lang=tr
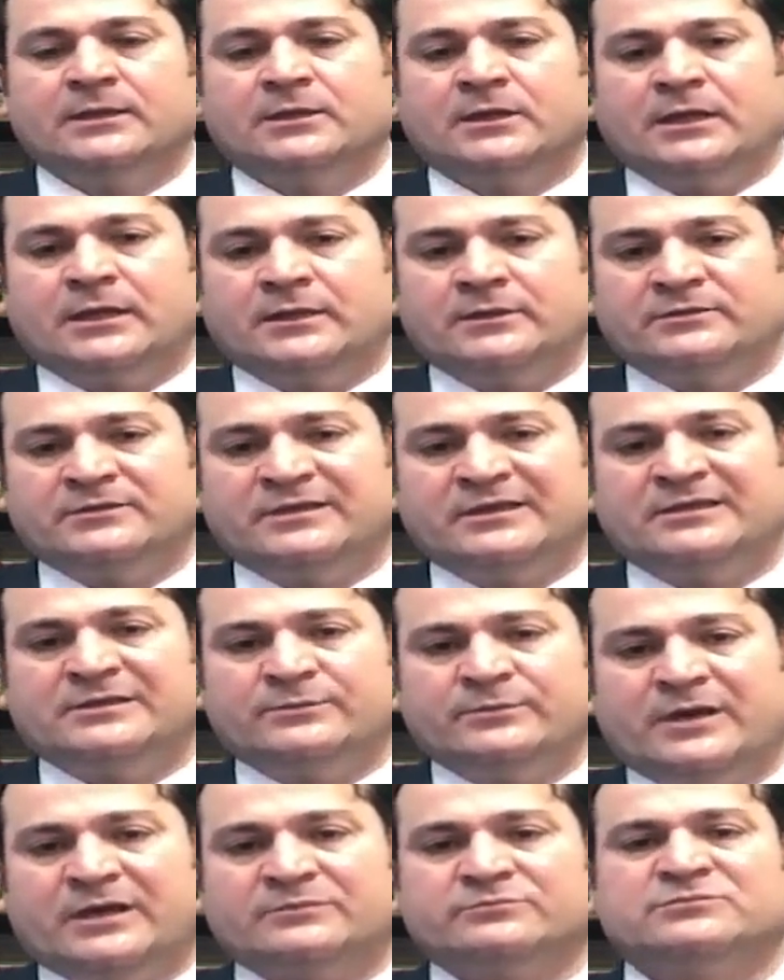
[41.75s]
E,
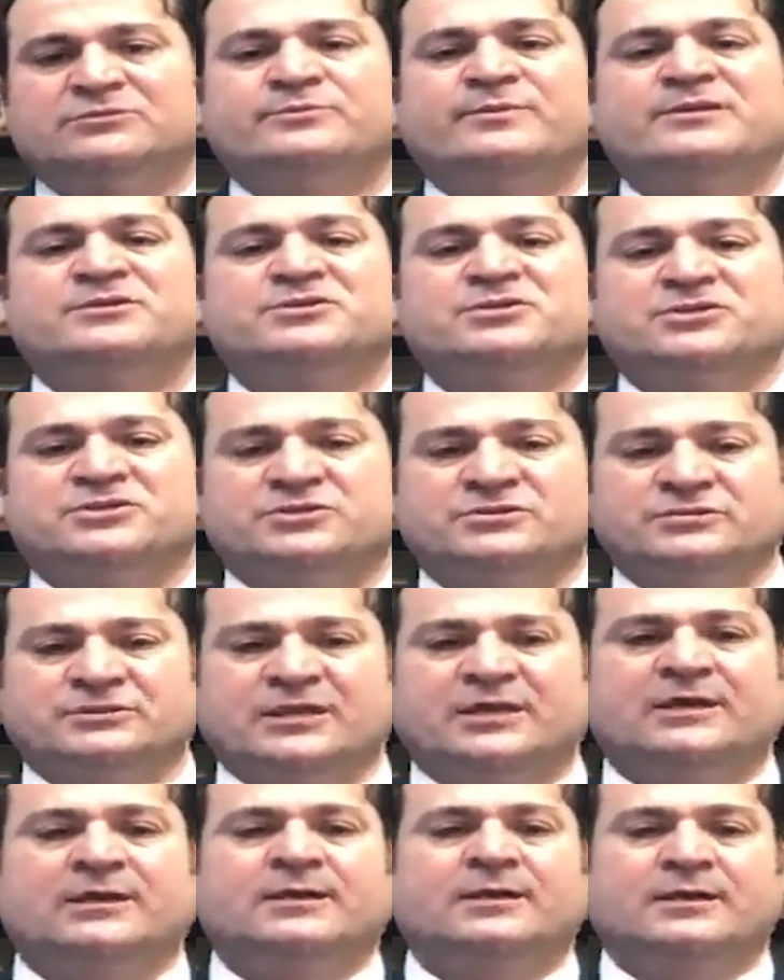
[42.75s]
diyelim 65
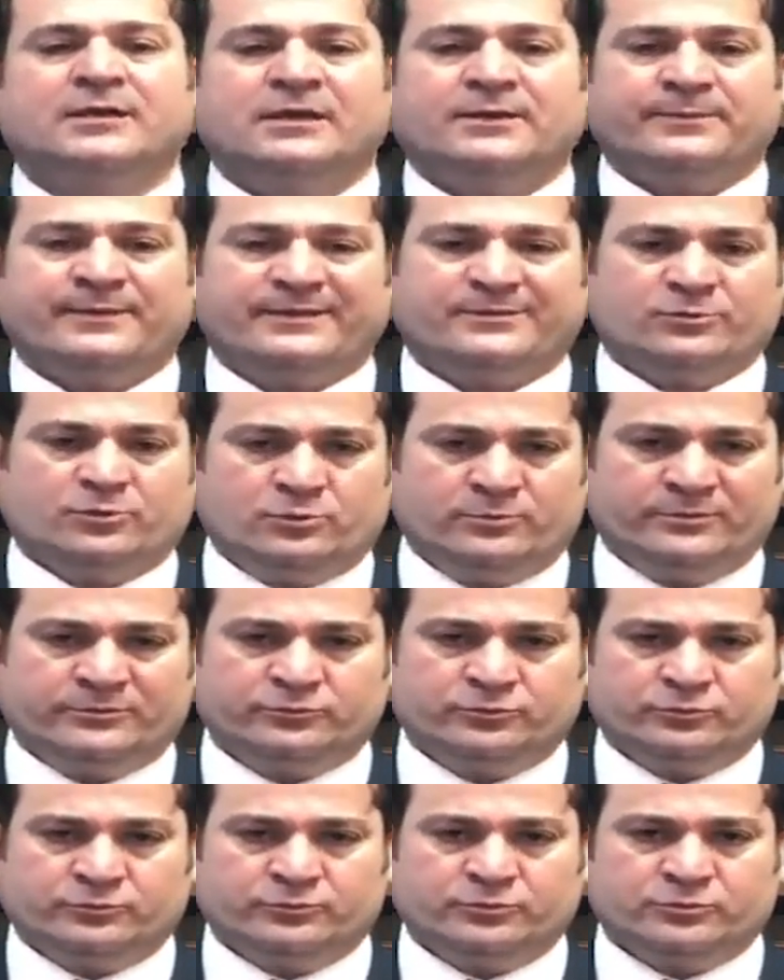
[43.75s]
yaşında emekli olma
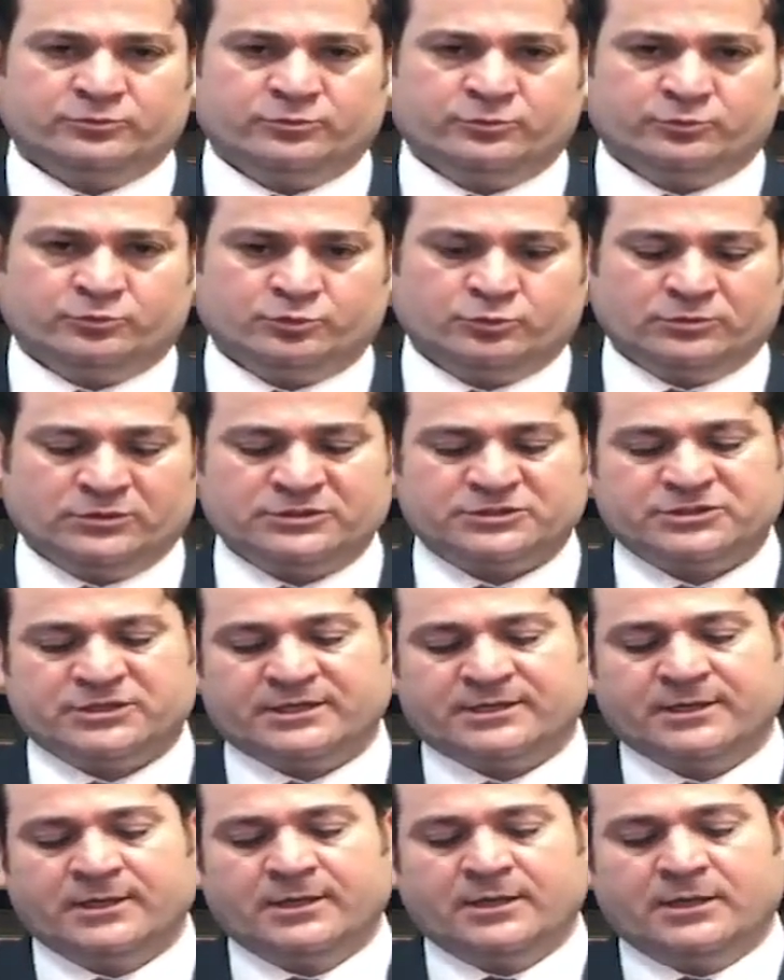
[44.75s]
durumunuz mümkün
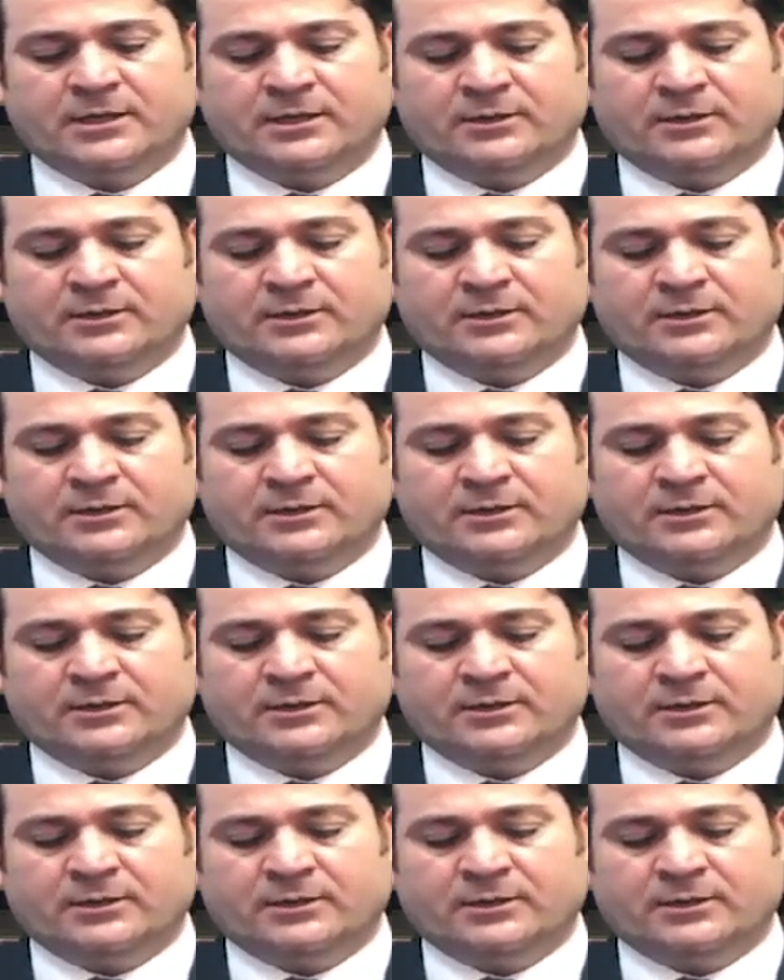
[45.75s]
olacak.